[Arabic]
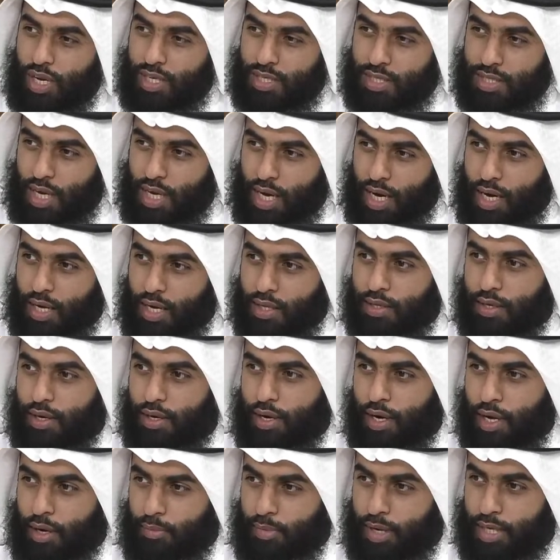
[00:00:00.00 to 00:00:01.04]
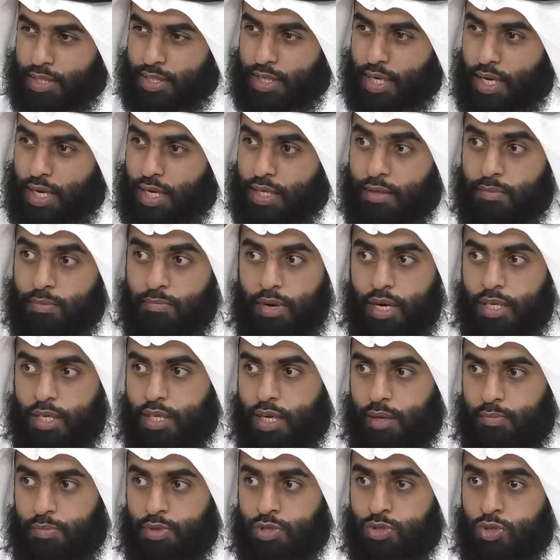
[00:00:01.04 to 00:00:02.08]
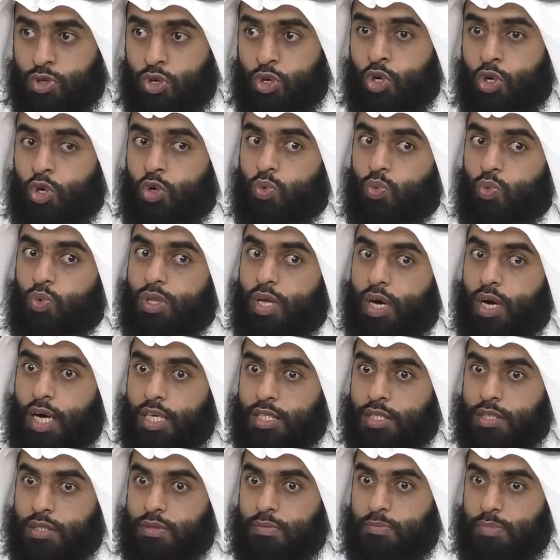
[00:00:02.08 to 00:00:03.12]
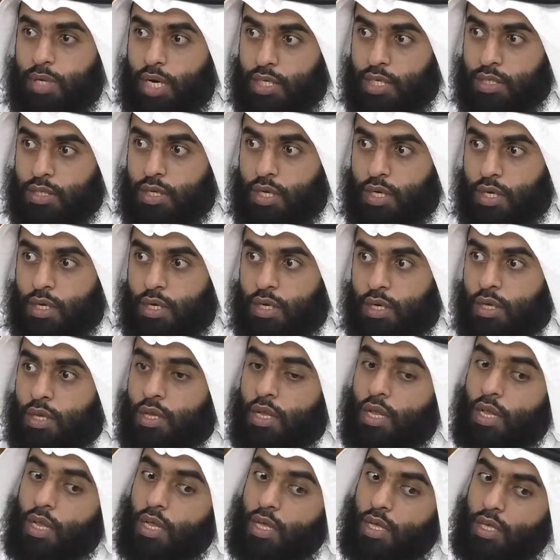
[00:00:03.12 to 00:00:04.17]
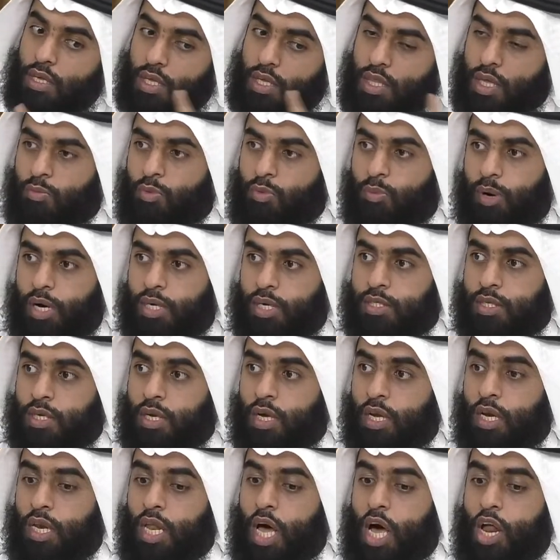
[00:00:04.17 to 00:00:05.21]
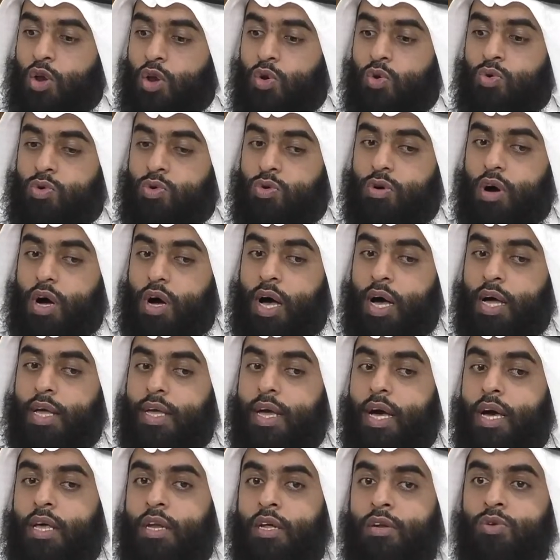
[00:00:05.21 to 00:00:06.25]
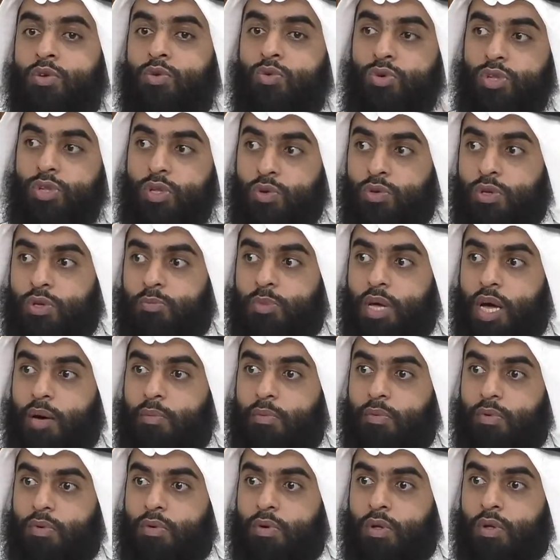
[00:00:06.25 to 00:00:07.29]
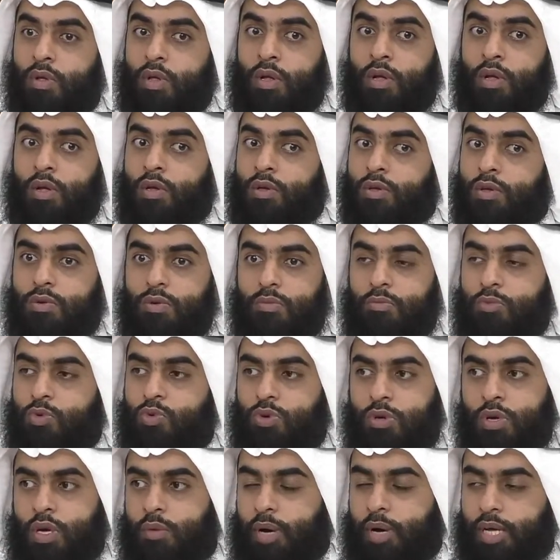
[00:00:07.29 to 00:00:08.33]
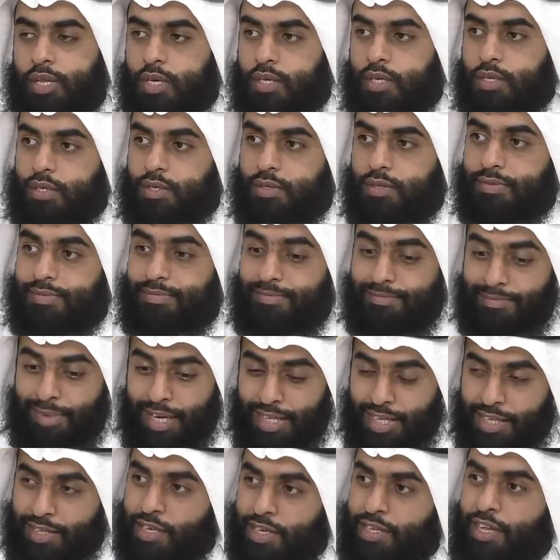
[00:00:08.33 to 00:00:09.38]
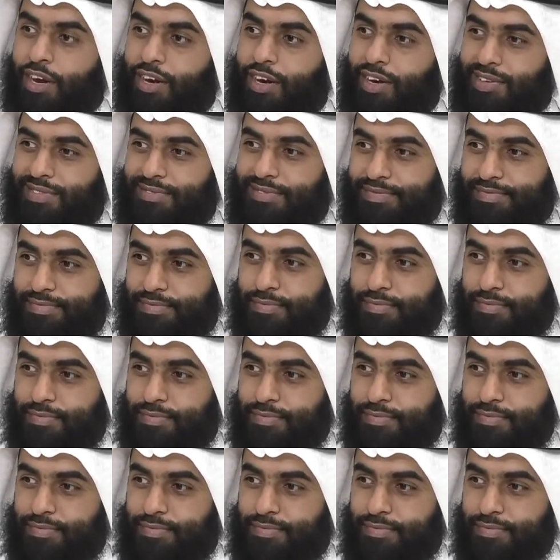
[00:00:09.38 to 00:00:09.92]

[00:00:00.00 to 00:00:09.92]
ثلاث ساعات اربع ساعات ما تحبس واذا حص بحشره يذهب مباشره لانه احيانا يروح دوره المياه يقول لك ما عاد اقدر ما عاد اقدر اطلع